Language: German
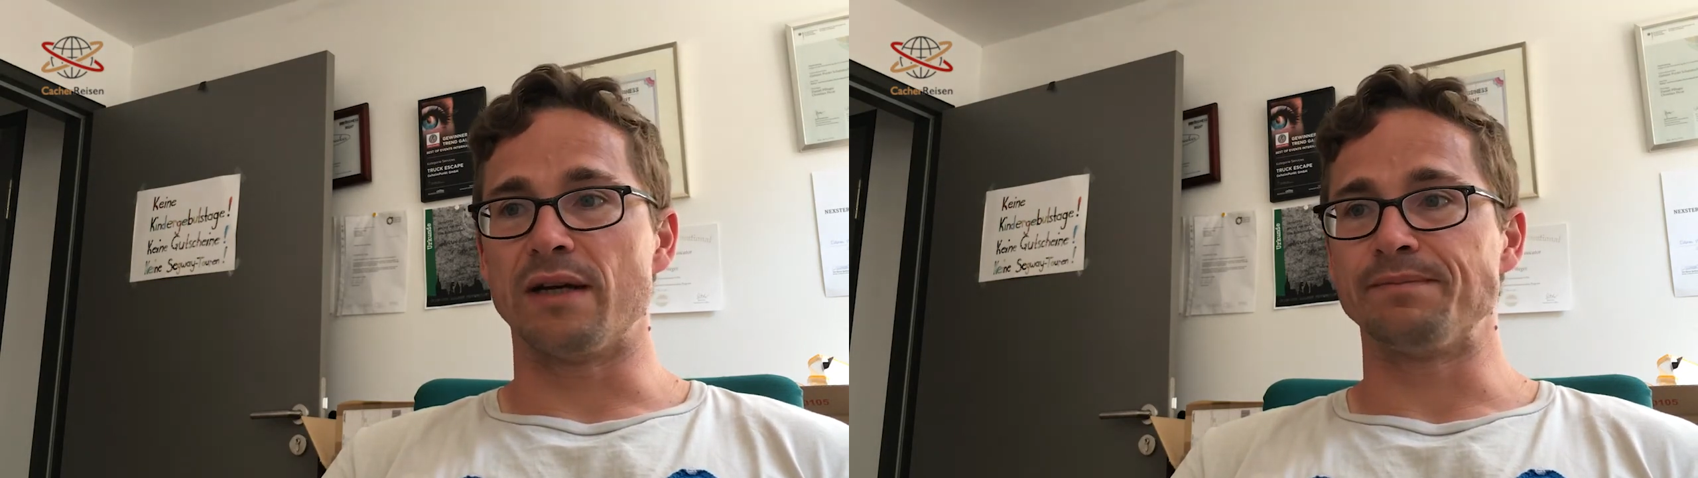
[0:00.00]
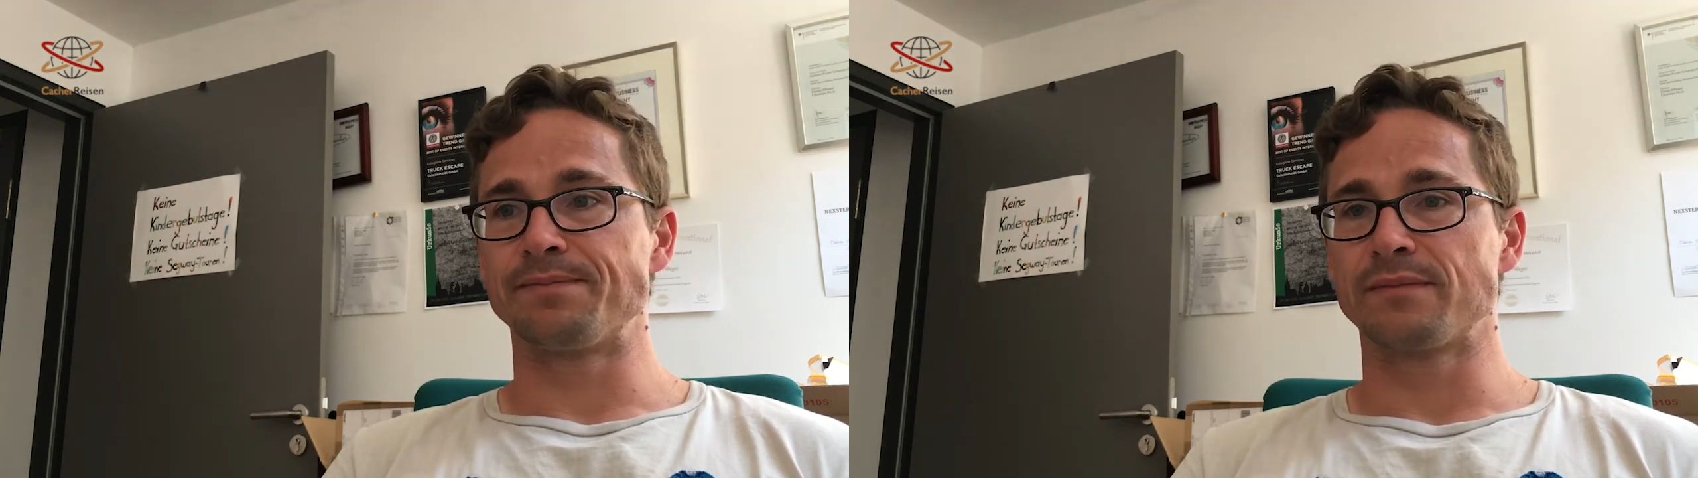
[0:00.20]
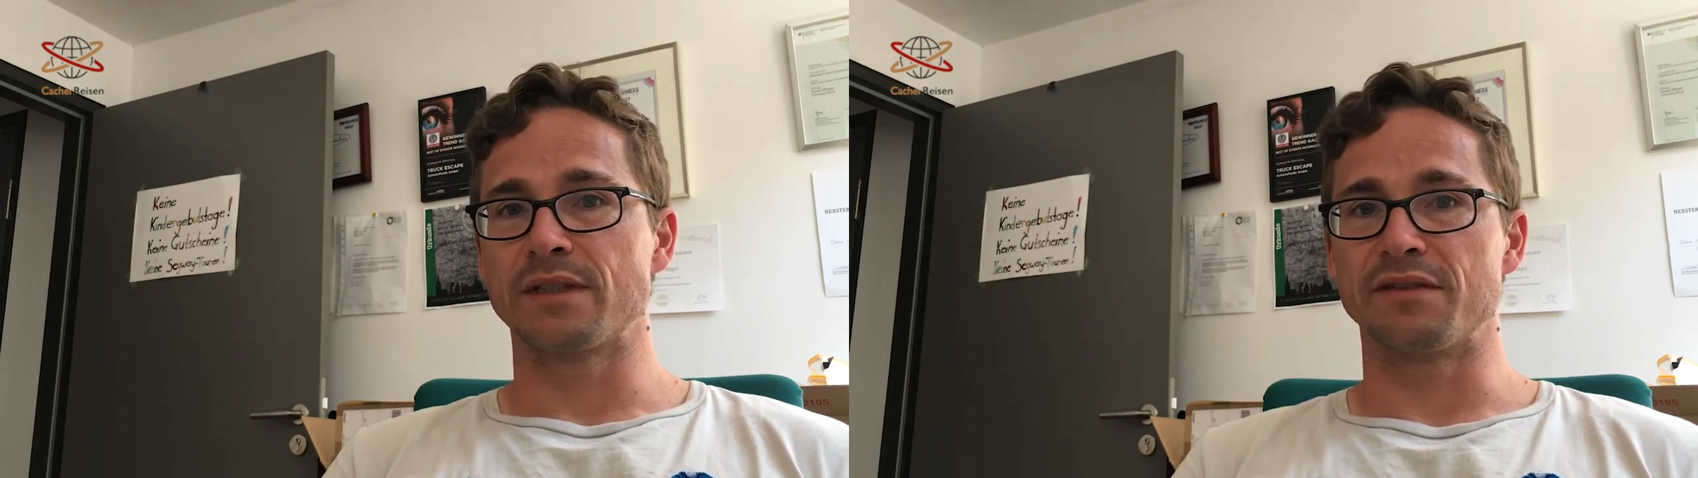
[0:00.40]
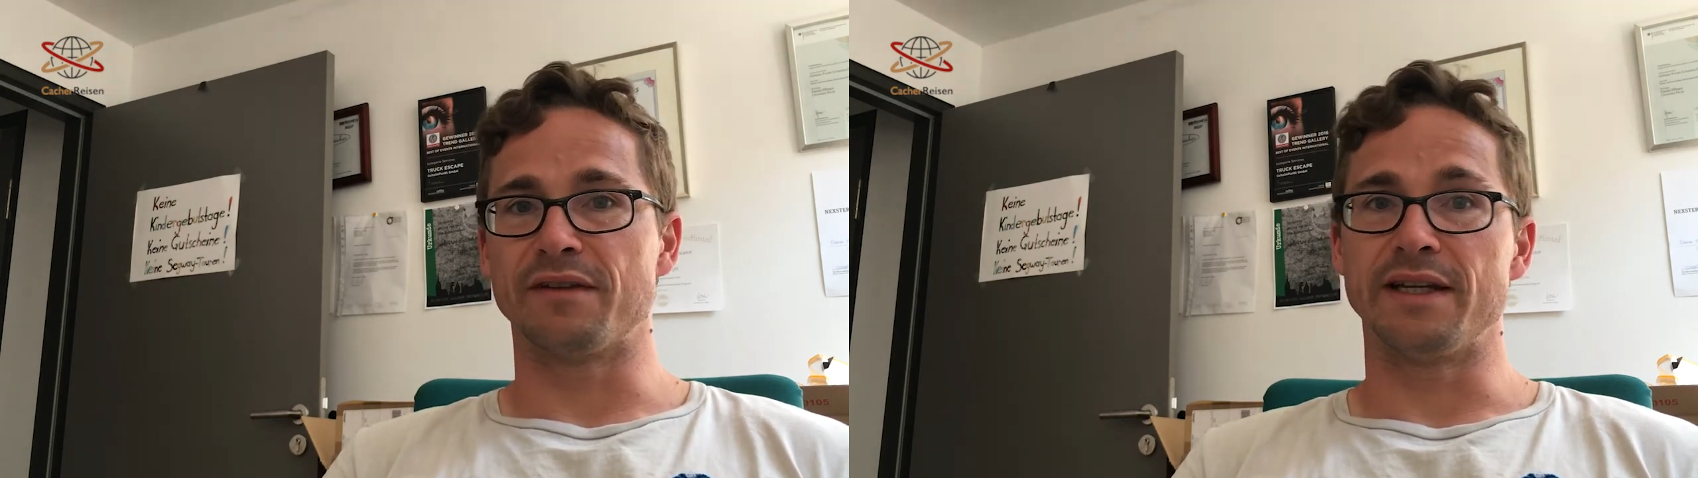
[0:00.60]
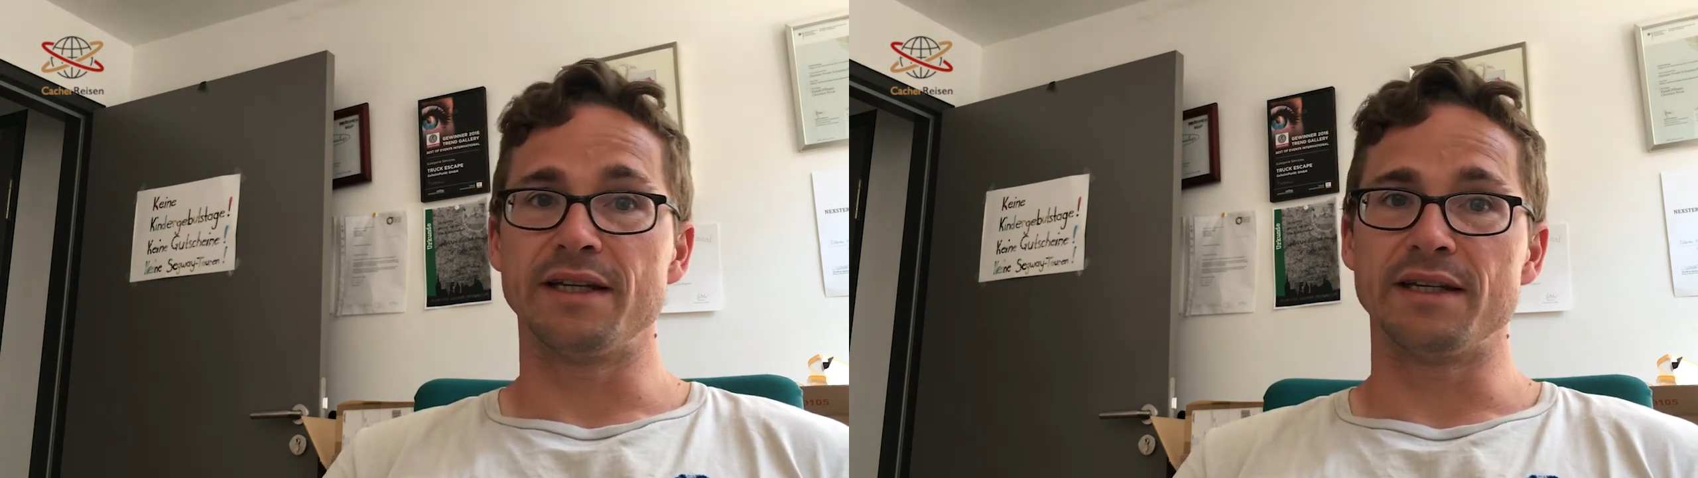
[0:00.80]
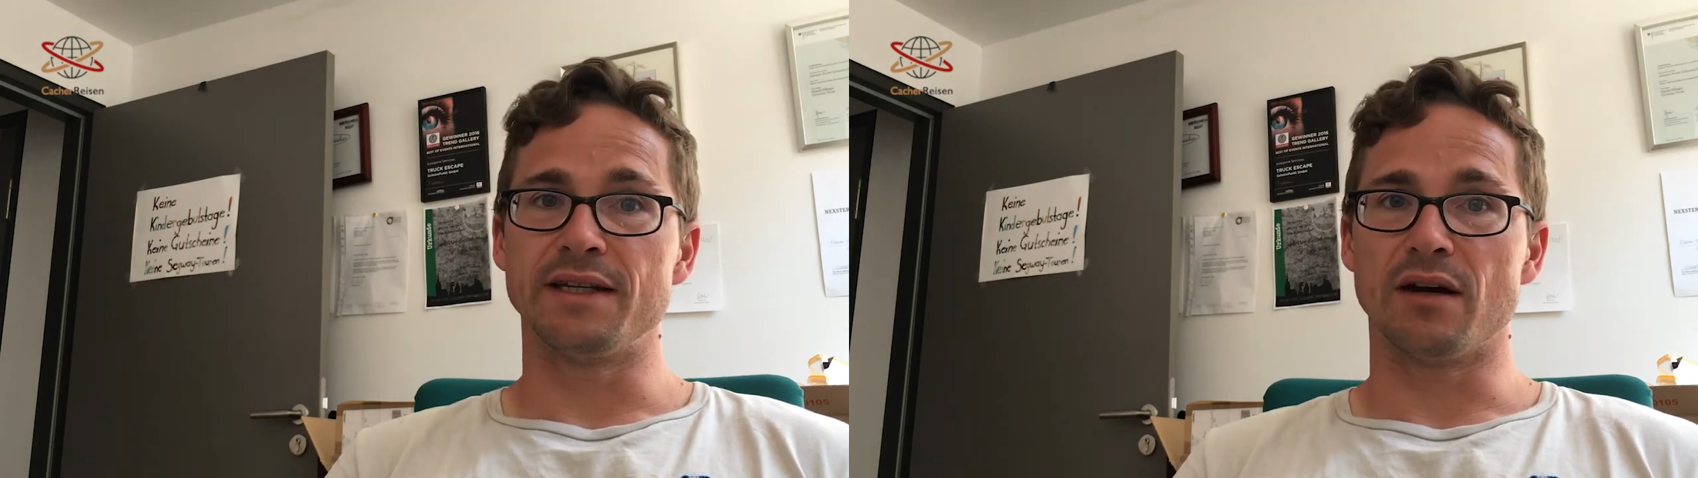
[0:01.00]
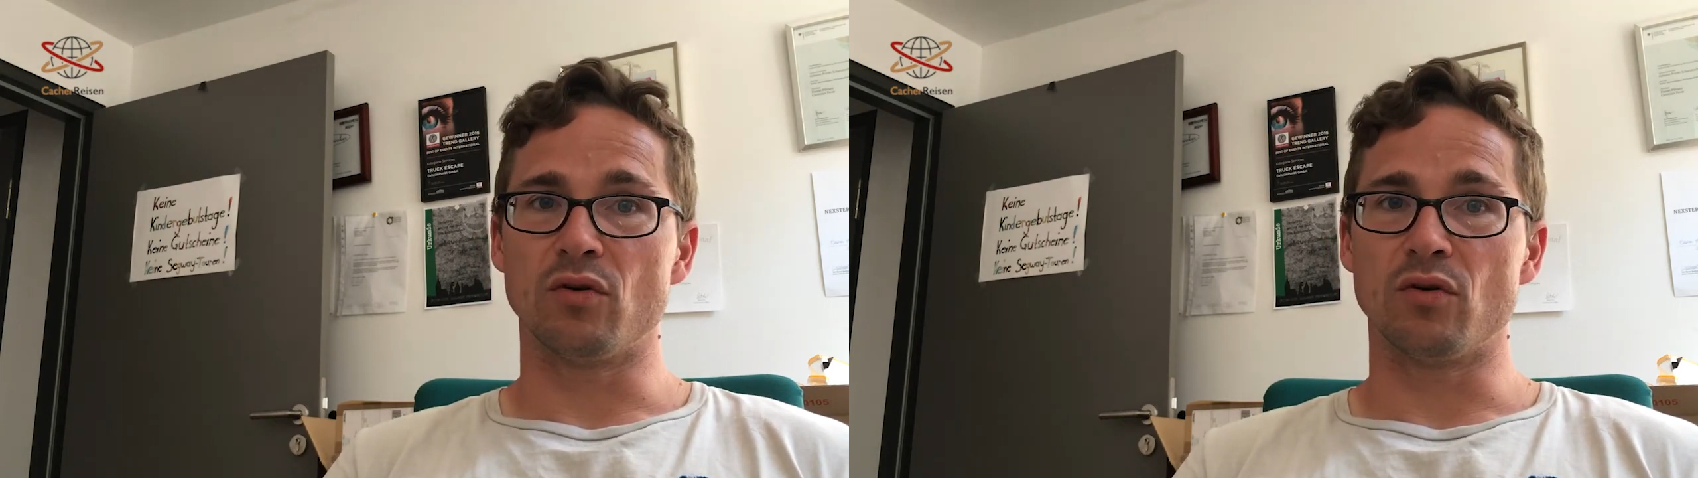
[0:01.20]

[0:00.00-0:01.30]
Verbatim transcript: Ähm, äh, das verlinke ich hier